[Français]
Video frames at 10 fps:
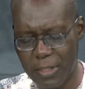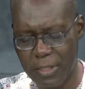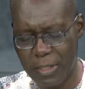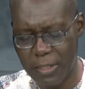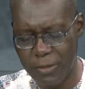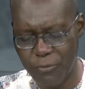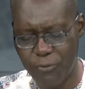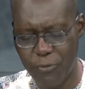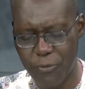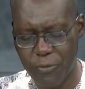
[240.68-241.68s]
en
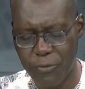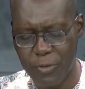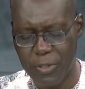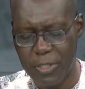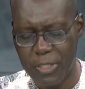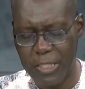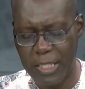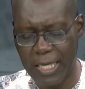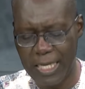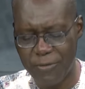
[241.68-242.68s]
Dieu
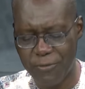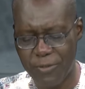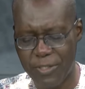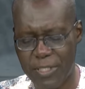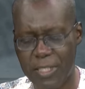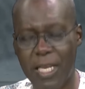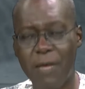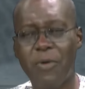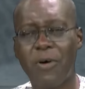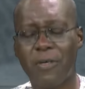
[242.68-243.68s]
qui ressuscite les
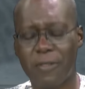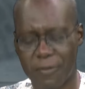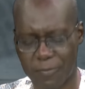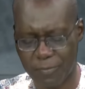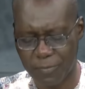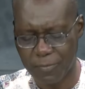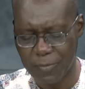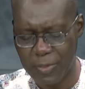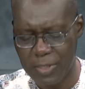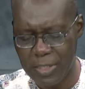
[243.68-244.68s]
morts.
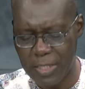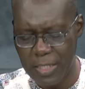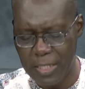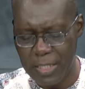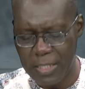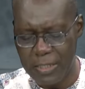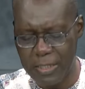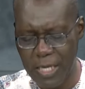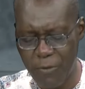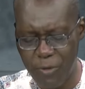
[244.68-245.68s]

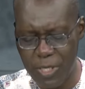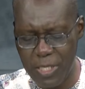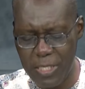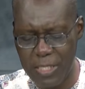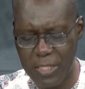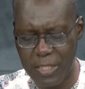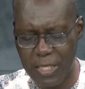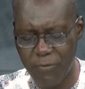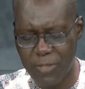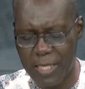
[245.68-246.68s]
C'est lui
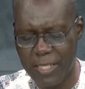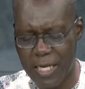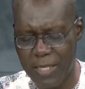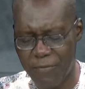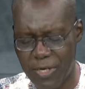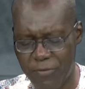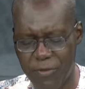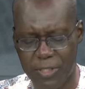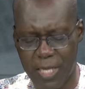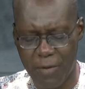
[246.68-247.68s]
qui nous a délivrés
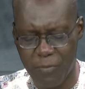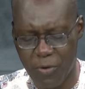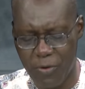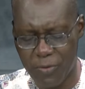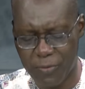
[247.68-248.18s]
d'une telle mort